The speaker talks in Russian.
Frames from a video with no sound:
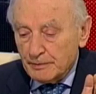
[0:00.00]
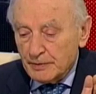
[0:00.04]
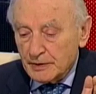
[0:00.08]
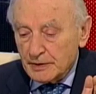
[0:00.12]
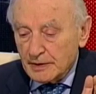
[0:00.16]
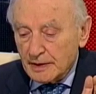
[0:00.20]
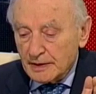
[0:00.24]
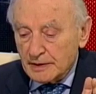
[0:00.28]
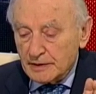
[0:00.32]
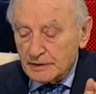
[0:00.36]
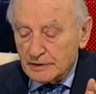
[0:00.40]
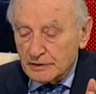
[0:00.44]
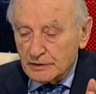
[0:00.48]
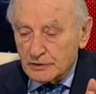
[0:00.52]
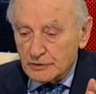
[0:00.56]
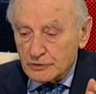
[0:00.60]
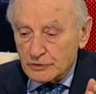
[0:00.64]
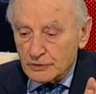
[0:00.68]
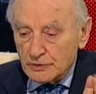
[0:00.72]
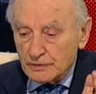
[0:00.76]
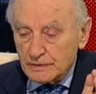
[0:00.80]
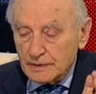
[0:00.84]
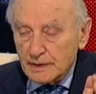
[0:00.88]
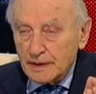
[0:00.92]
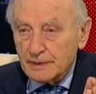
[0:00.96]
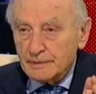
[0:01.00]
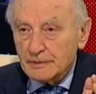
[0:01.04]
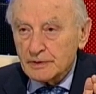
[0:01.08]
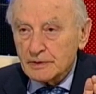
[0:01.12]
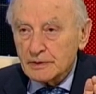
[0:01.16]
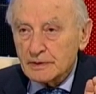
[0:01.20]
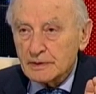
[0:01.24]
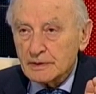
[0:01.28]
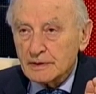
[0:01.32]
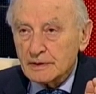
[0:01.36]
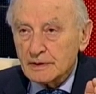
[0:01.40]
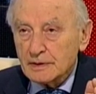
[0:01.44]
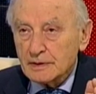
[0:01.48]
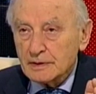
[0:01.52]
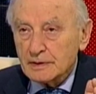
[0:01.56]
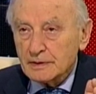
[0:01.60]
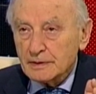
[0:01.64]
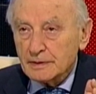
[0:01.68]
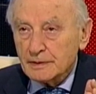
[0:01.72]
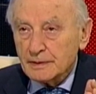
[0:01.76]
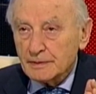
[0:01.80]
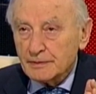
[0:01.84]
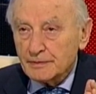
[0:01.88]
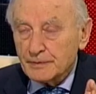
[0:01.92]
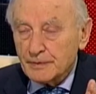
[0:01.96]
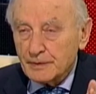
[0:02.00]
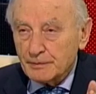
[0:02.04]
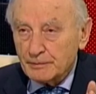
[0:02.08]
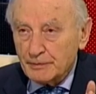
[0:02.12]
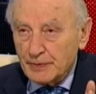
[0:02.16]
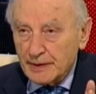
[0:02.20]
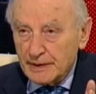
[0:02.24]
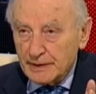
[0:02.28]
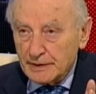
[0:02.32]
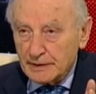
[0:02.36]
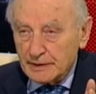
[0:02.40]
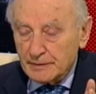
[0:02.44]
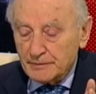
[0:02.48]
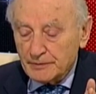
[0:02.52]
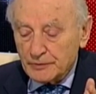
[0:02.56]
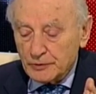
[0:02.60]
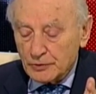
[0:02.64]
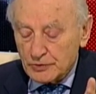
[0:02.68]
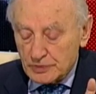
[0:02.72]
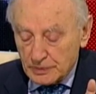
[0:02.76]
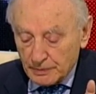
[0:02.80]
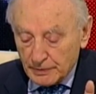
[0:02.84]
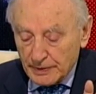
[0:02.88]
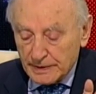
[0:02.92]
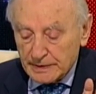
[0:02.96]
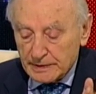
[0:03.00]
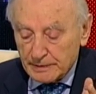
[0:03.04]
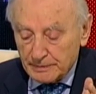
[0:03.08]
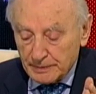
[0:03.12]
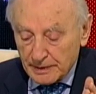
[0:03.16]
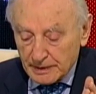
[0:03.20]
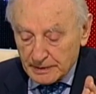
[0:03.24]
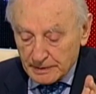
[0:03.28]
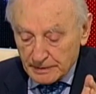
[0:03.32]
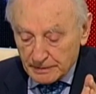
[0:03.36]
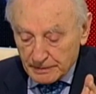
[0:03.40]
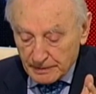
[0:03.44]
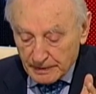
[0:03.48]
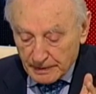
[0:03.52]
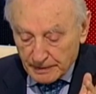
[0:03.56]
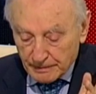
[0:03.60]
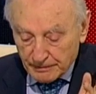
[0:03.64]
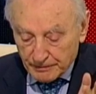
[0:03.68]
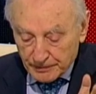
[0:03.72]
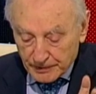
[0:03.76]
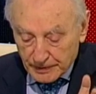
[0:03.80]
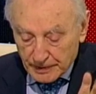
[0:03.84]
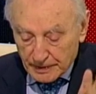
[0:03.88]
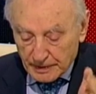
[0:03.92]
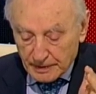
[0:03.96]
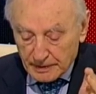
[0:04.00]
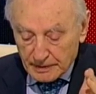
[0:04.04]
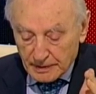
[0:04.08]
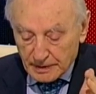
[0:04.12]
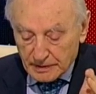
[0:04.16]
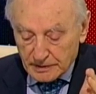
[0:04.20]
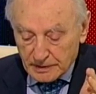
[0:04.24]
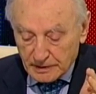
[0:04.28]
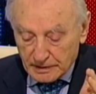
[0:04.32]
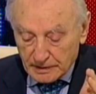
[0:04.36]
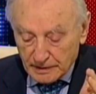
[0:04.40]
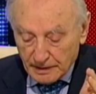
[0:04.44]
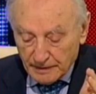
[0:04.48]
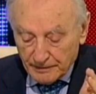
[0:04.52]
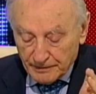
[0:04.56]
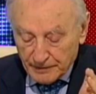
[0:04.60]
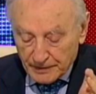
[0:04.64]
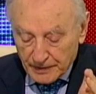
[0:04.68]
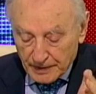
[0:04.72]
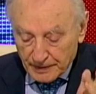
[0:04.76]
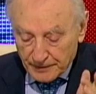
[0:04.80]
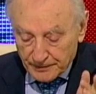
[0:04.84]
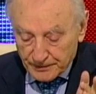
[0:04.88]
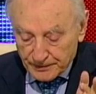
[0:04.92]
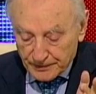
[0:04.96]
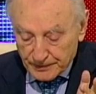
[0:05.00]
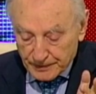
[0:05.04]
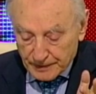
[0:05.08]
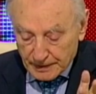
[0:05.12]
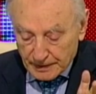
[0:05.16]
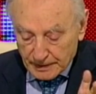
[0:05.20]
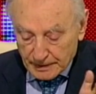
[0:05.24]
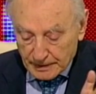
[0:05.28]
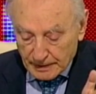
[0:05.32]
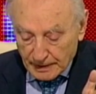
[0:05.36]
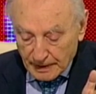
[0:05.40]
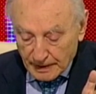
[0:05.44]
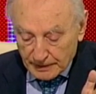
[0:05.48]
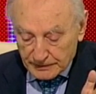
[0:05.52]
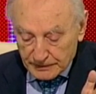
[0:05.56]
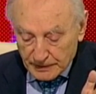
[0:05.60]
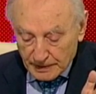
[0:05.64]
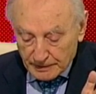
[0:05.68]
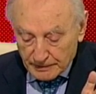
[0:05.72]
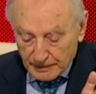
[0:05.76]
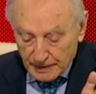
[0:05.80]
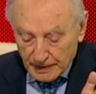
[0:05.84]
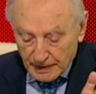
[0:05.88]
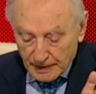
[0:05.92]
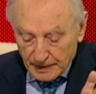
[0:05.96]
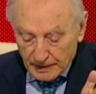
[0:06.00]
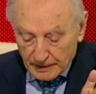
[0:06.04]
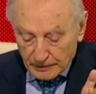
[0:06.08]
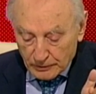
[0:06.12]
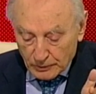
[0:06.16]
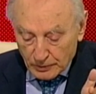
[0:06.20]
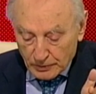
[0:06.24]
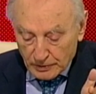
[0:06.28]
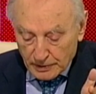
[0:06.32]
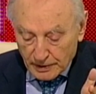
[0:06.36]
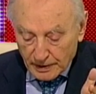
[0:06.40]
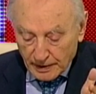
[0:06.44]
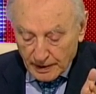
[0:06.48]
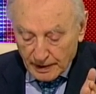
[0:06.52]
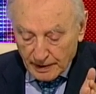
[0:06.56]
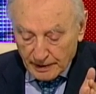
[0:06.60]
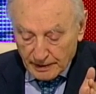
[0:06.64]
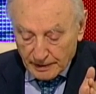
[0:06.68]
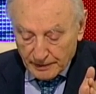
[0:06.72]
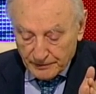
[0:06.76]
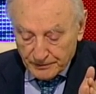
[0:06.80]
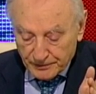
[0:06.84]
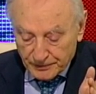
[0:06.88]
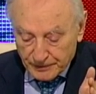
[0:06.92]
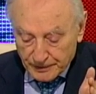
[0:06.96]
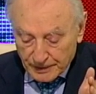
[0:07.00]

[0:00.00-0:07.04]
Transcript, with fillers: был охарактеризован нами э, поэтом, то есть поэтом, э, так сказать, автором только как